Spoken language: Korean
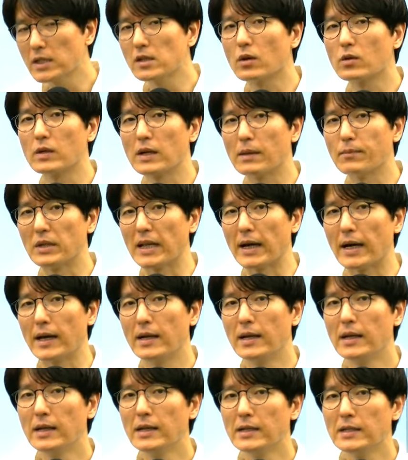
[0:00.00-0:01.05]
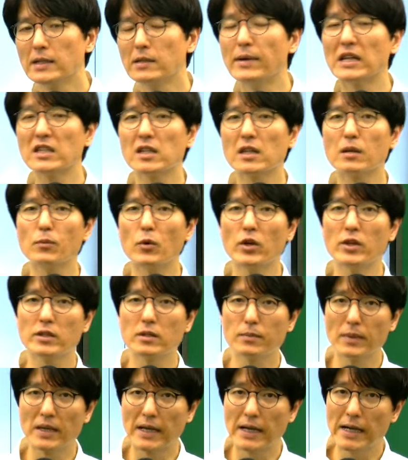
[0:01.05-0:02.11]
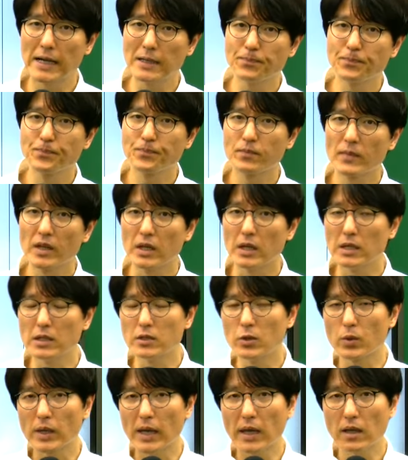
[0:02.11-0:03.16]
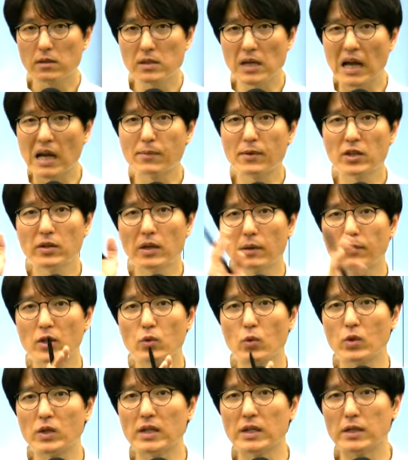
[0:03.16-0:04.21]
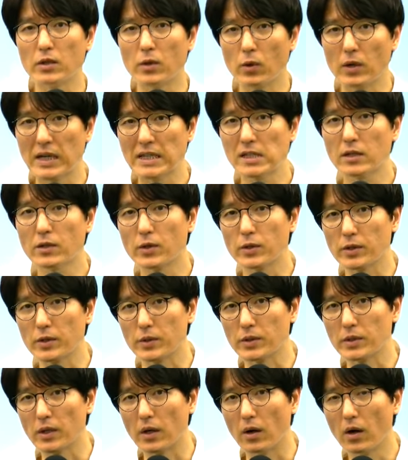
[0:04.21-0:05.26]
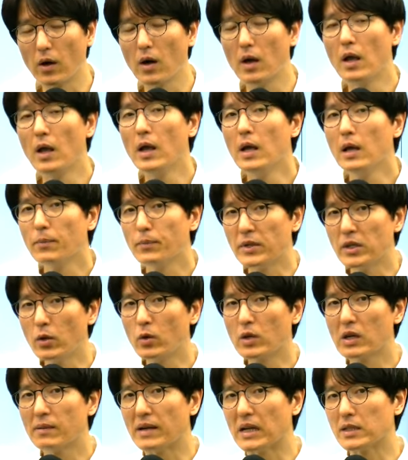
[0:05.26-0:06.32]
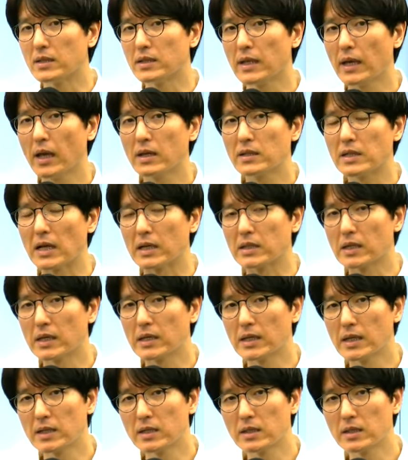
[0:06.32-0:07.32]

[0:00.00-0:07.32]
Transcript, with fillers: 접근합니다. 그 방식이 뭐였습니까? 일종의 차변 대변 논리를 이용하시는 거죠. 그렇죠? 비용의 발생, 자산의